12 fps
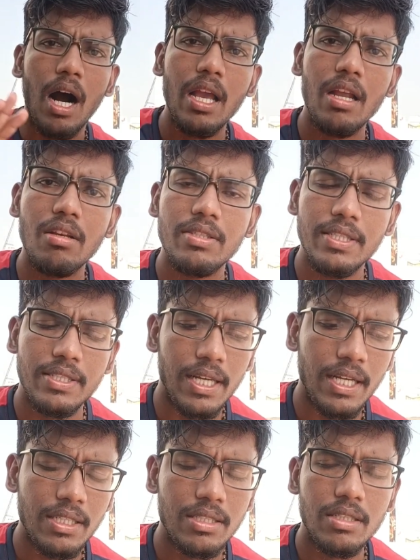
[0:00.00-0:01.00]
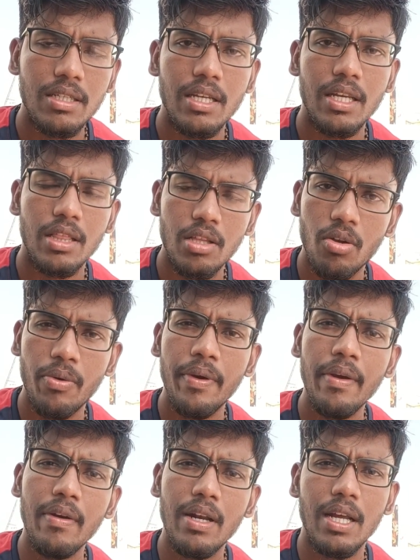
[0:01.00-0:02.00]
ஹாய் ஹலோ சிசியாங்ஸ் இந்த ஒரு
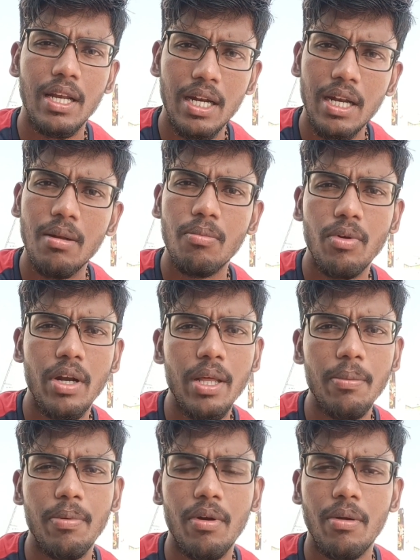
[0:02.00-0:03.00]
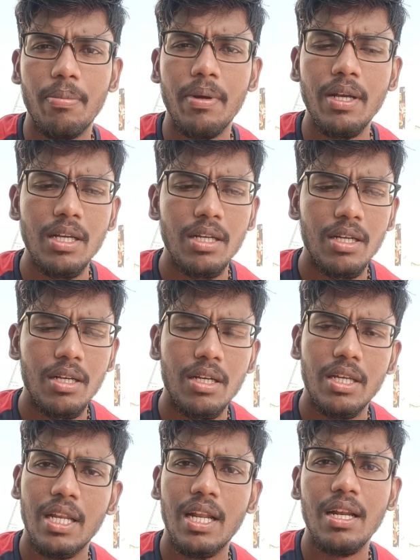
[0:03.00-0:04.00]
வீடியோ நான் ரெண்டு நாள் முன்னாடியே போட்டிருப்பேன்
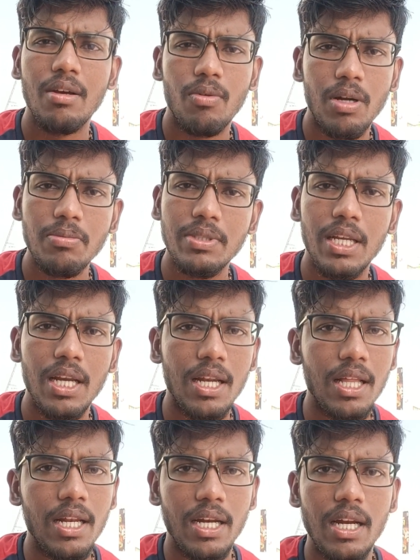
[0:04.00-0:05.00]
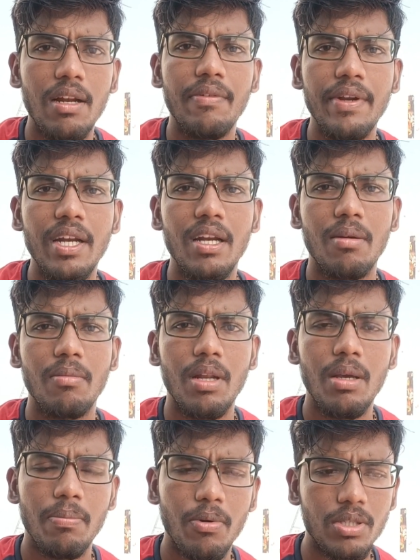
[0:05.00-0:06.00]
என்னால் உடம்பு சரியில்லாத என்னால் வீடியோ எடுக்க
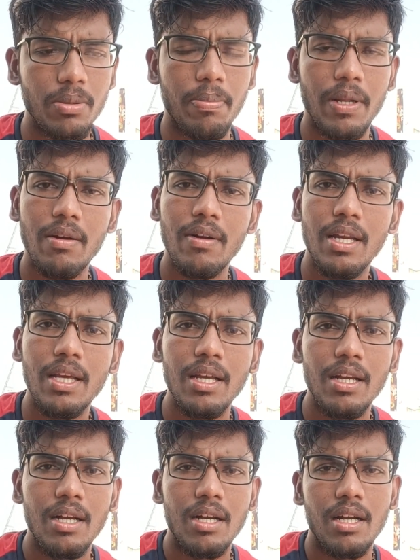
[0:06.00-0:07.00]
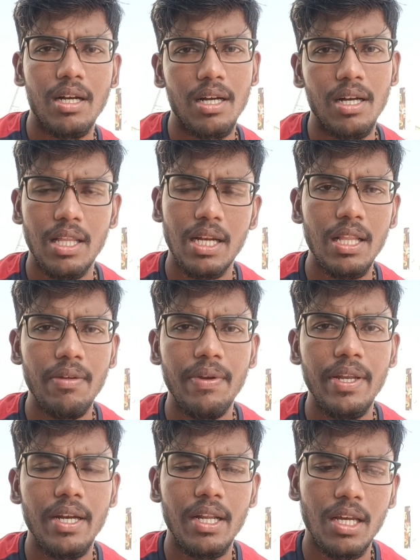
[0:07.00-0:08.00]
முடியல இப்போ கொஞ்சம் பரவாயில்ல அதனால தான்
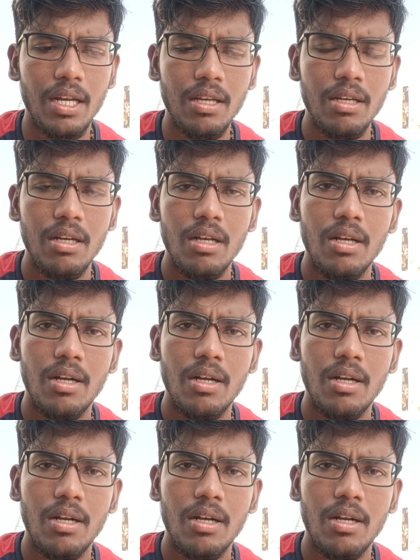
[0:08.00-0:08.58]
வீடியோ எடுக்கிறேன்